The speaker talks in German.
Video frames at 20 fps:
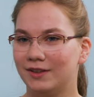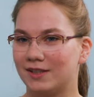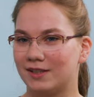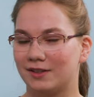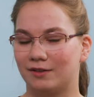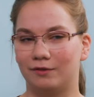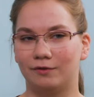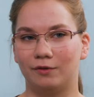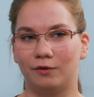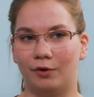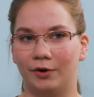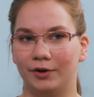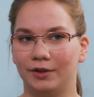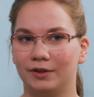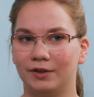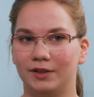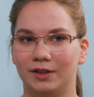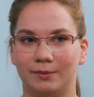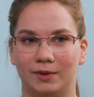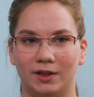Das sind
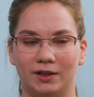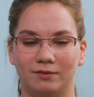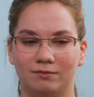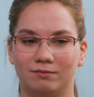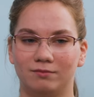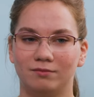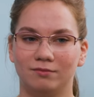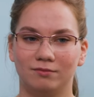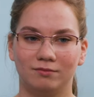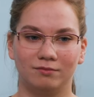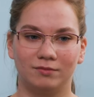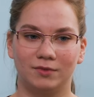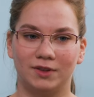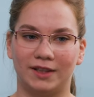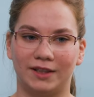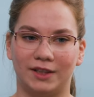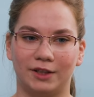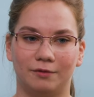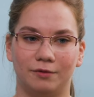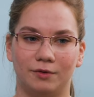Freunde, die man,
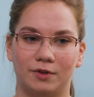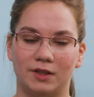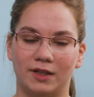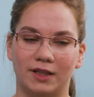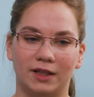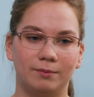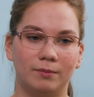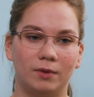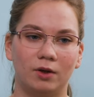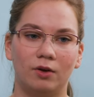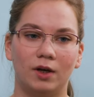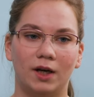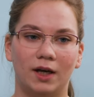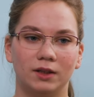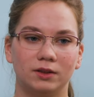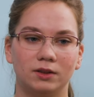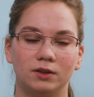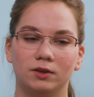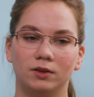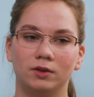denke ich, fürs Leben auch
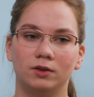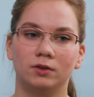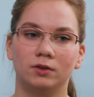hat.